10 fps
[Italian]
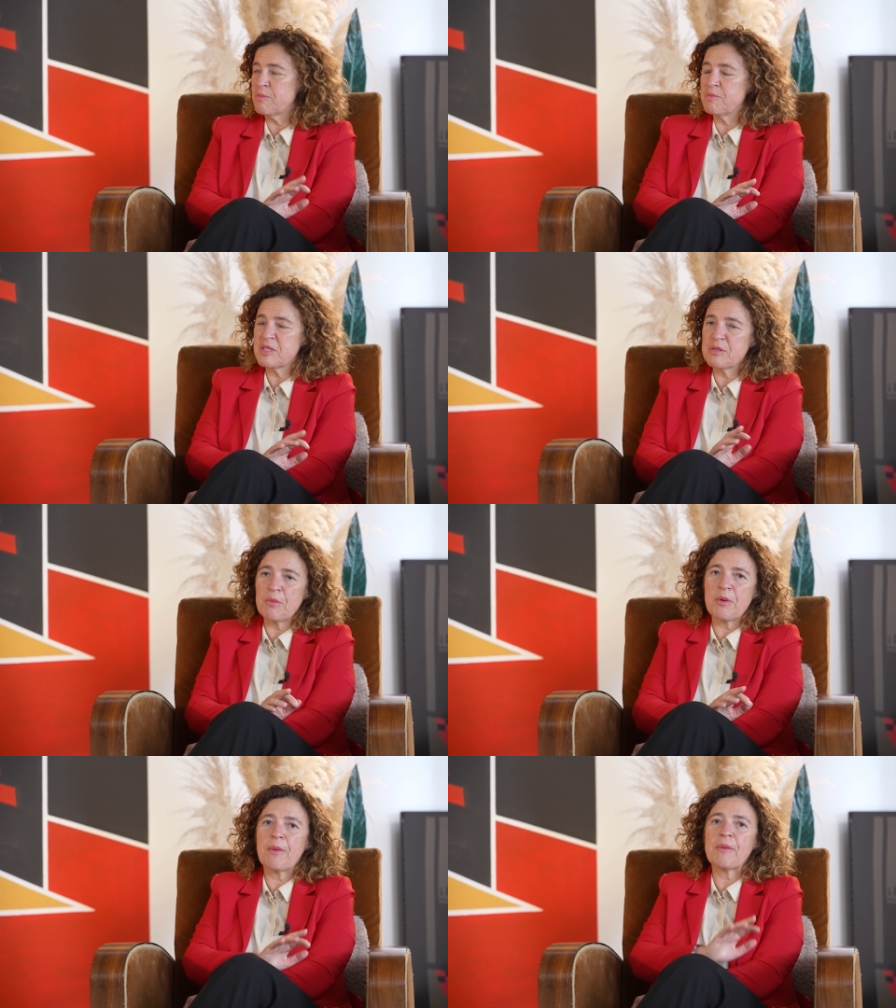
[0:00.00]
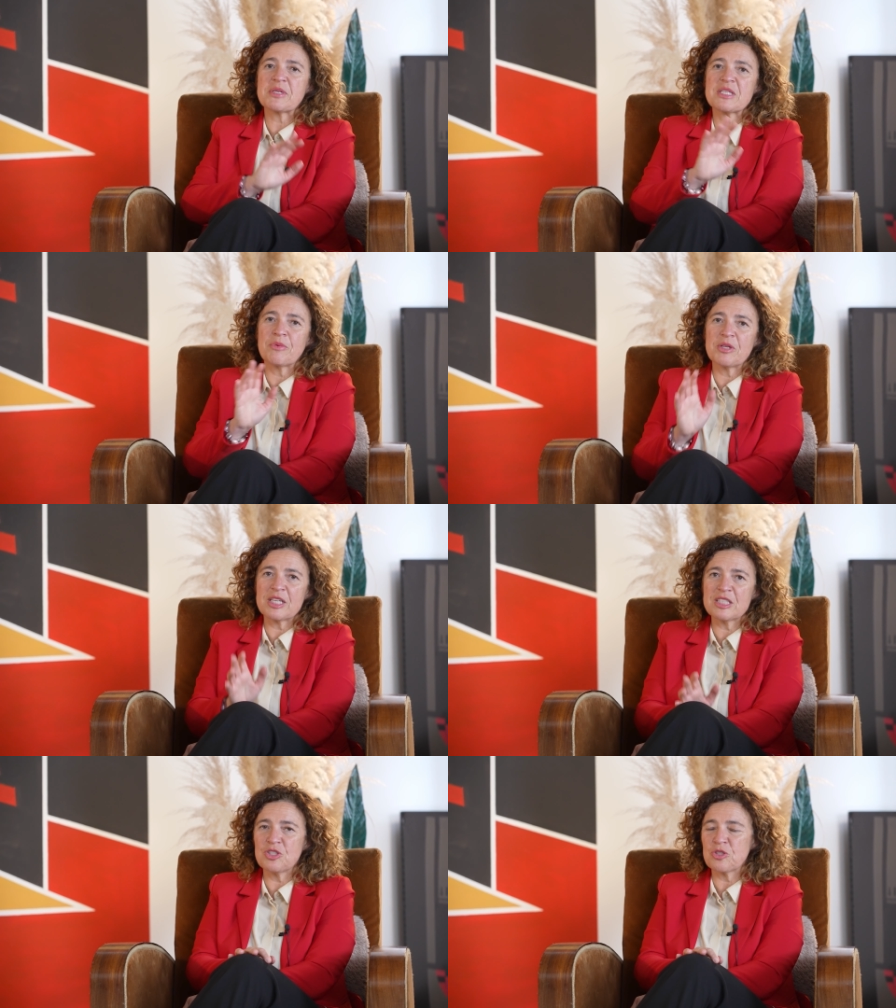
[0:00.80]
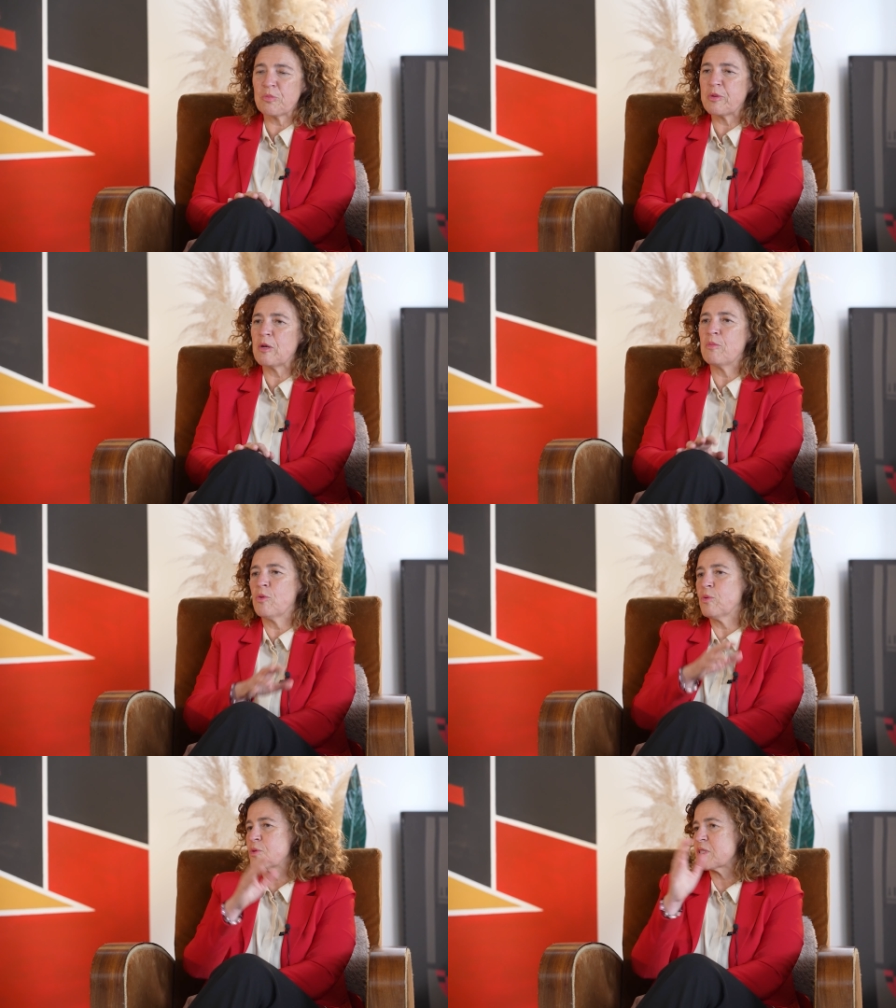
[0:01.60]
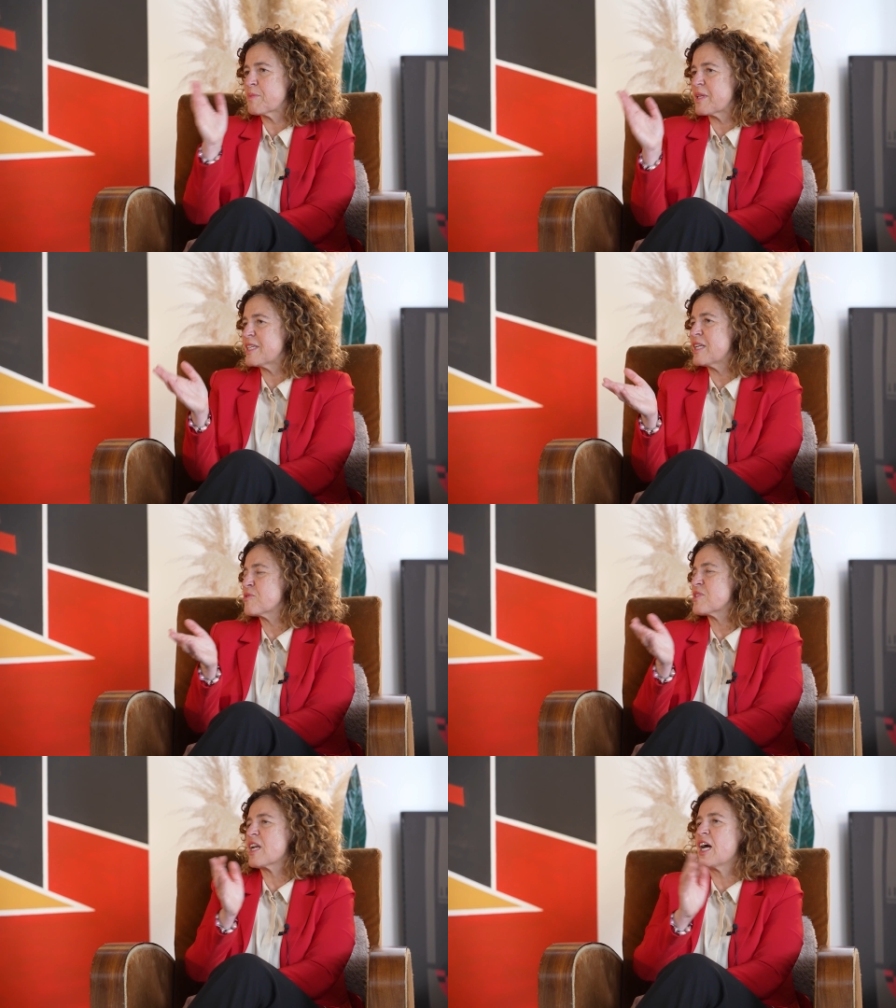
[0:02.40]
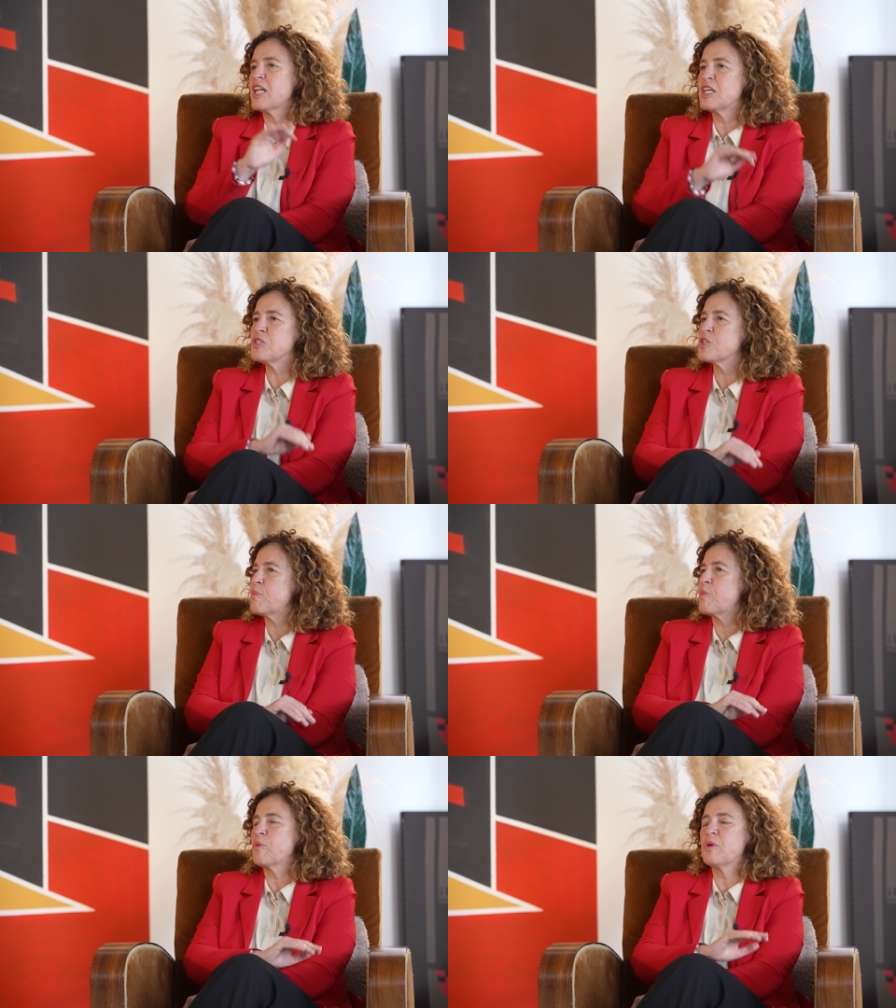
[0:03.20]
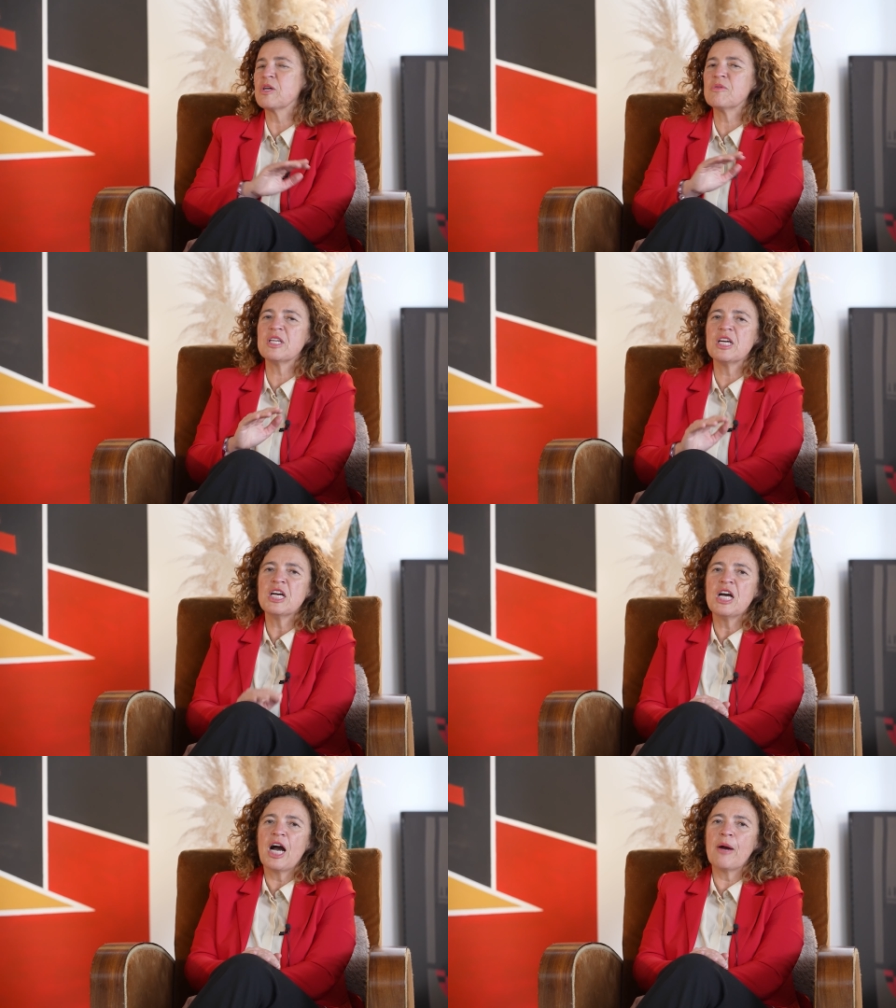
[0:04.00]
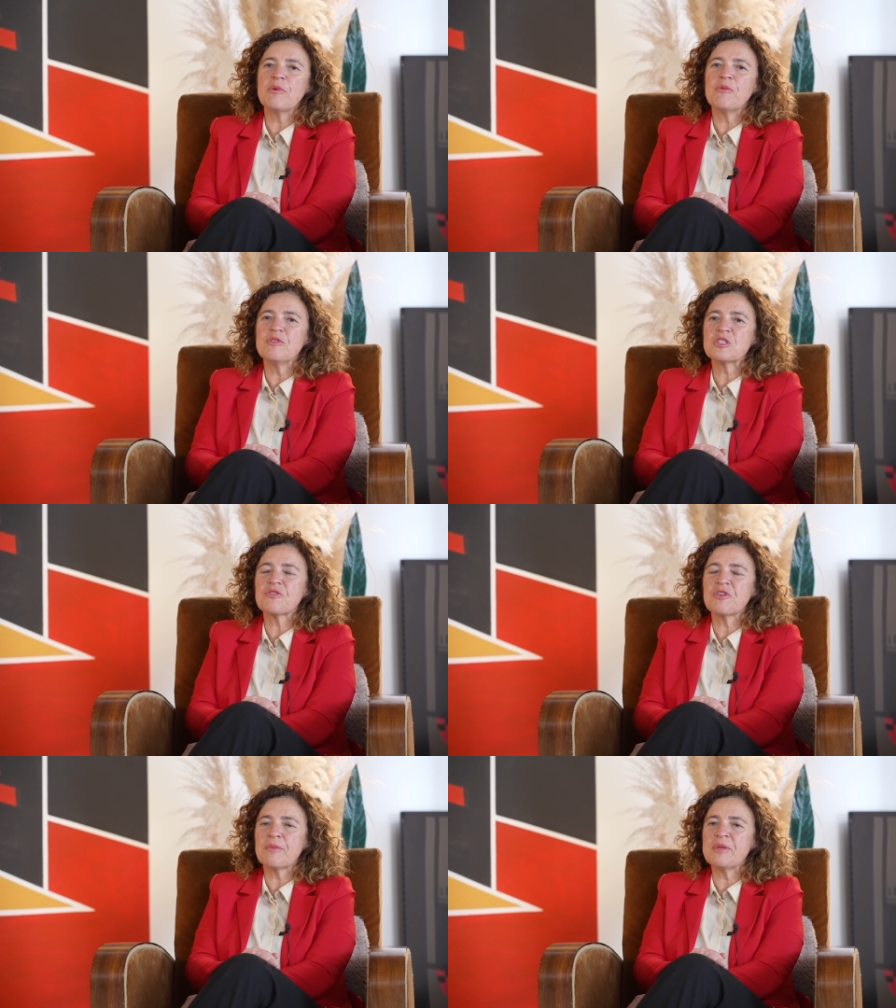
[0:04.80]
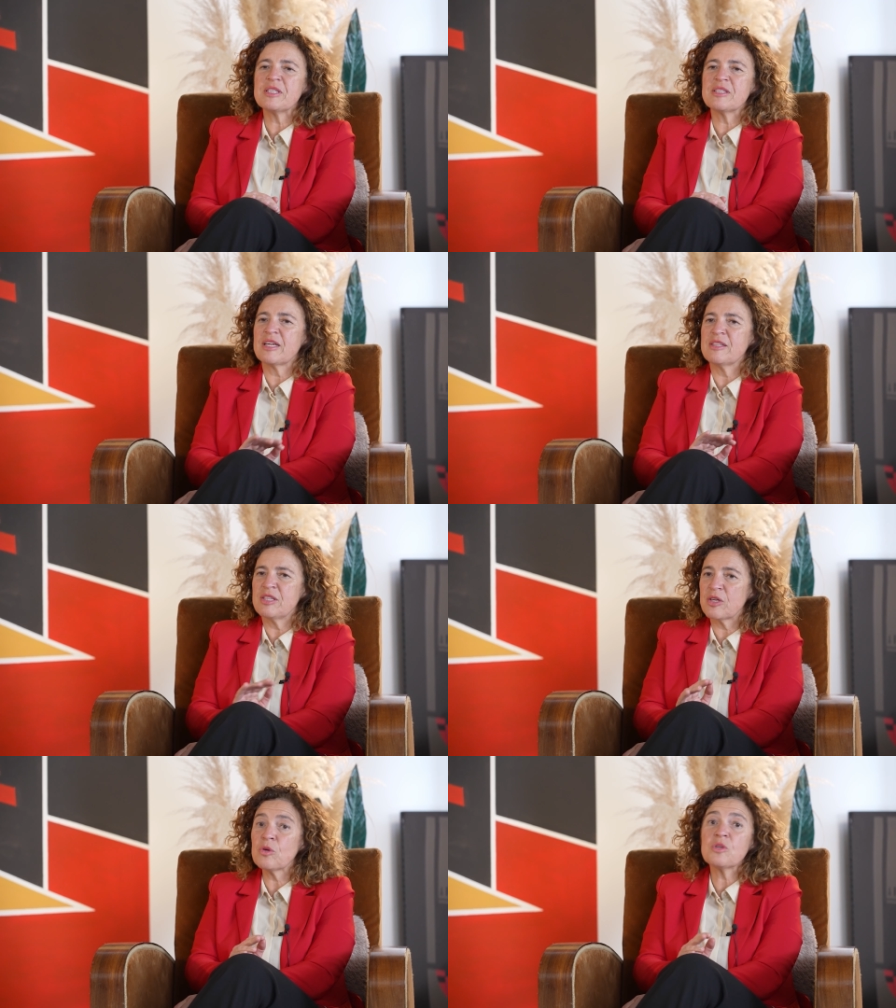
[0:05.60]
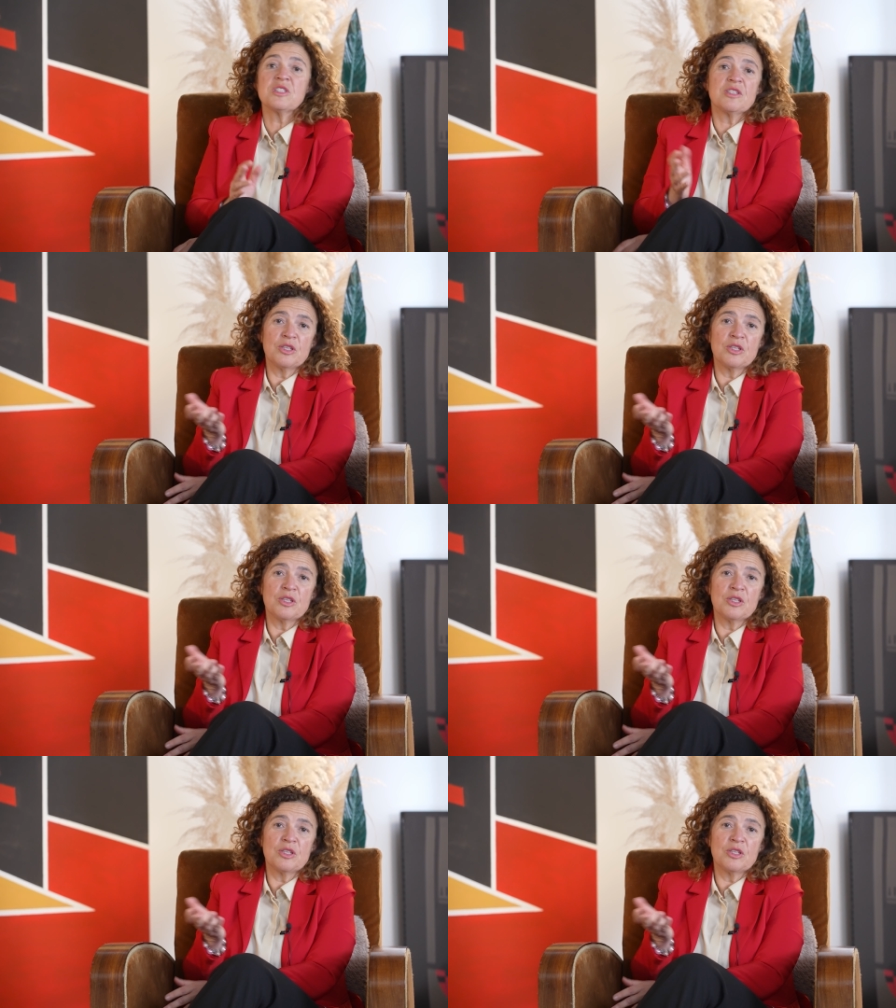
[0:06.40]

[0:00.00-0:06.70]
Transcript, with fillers: insieme a mia mamma siamo andati in giro per il mondo, siamo andati in Australia, in Giappone, quindi abbiamo visto veramente tante cose.